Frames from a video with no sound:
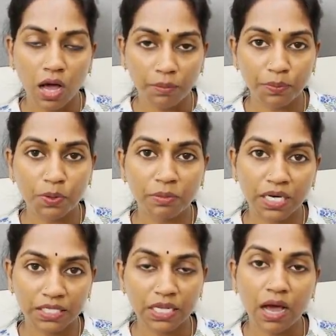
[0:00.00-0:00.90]
అప్పుడు
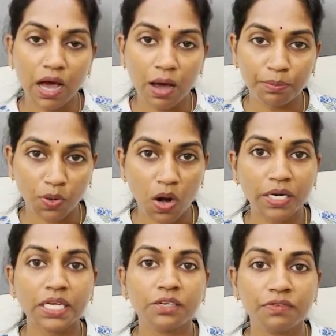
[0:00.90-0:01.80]
మనకి ఆ
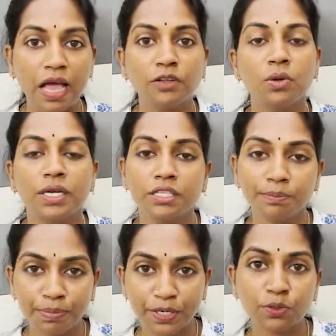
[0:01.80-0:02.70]
ప్రోడక్ట్ వాల్యూ అనేది
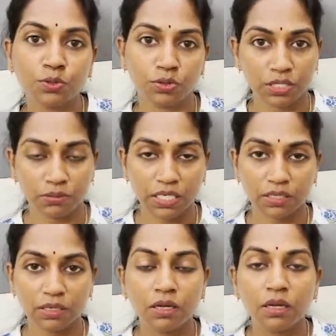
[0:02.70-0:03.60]
పెరుగుతుందనమాట
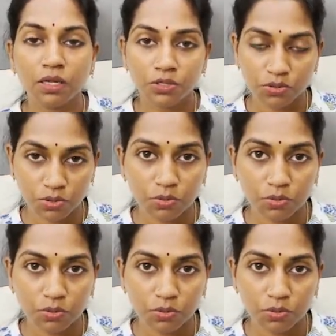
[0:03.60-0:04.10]
సో